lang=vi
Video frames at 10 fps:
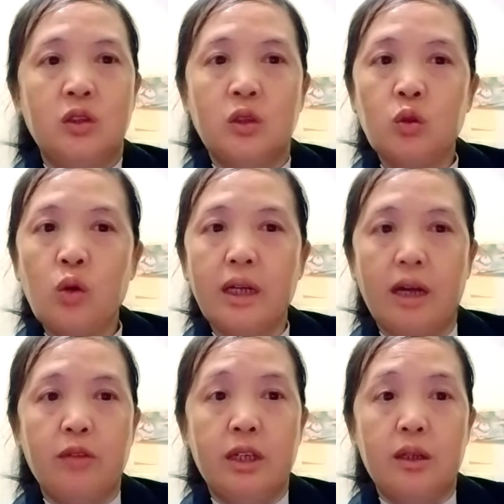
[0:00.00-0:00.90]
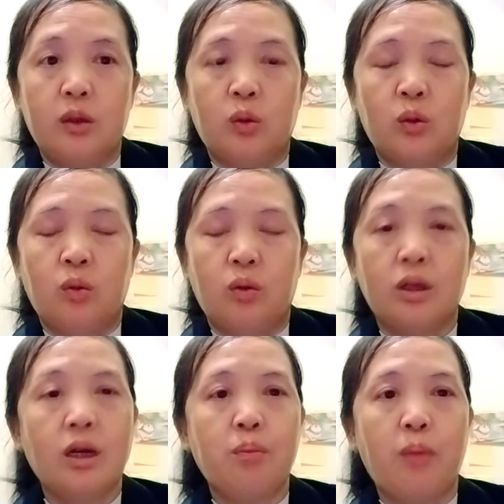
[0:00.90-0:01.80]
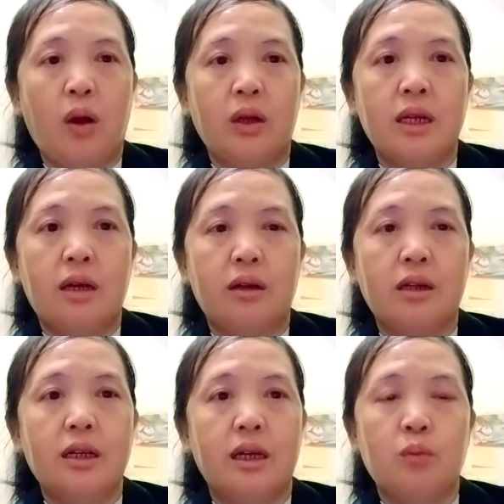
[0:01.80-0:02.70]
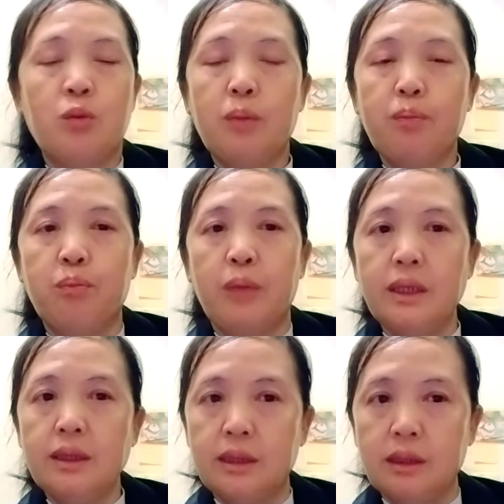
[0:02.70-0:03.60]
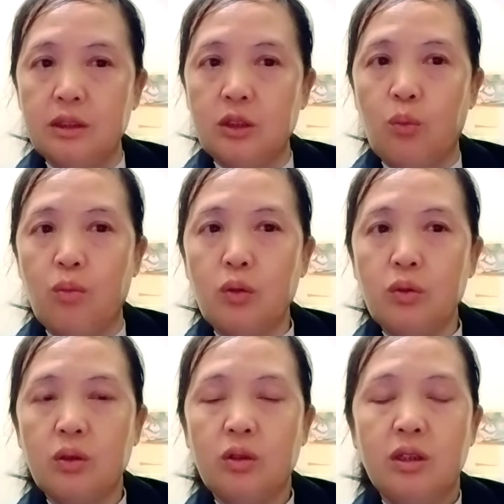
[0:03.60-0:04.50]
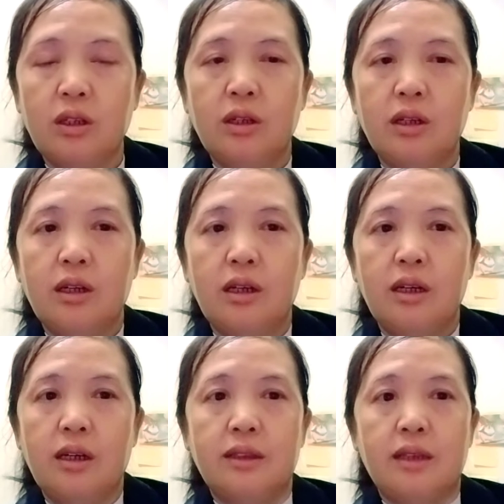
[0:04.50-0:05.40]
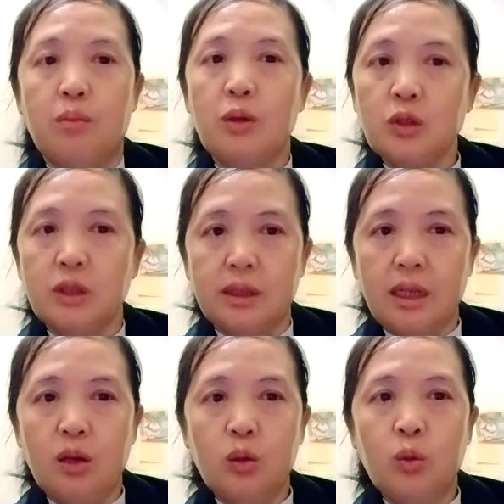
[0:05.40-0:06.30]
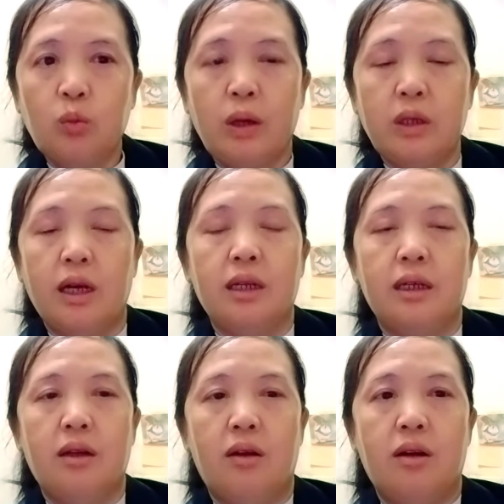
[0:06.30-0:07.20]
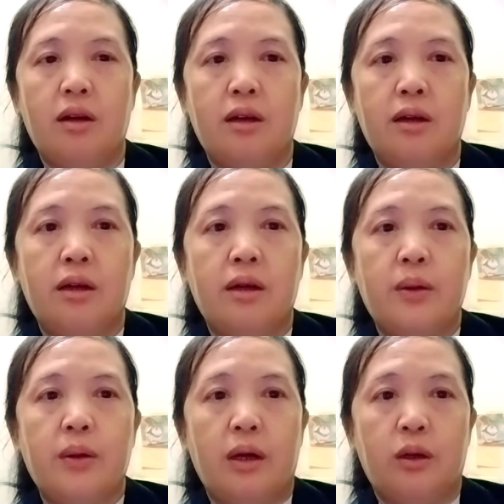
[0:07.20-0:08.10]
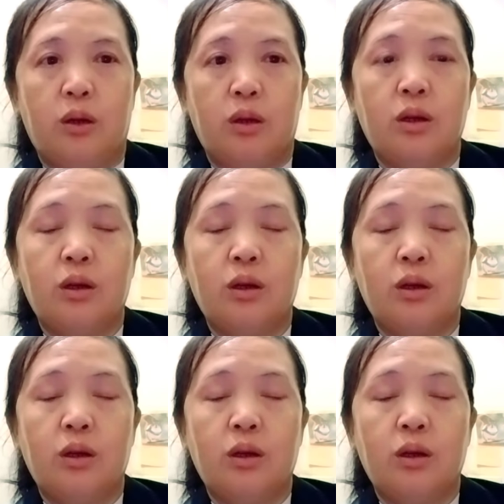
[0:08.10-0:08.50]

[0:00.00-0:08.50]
chú chú đại bị điều có bỏ lên nó có nghĩa mua bí sử trong mông hay tiền mông chỉ cho lúc bao nhẹ lên nó ờ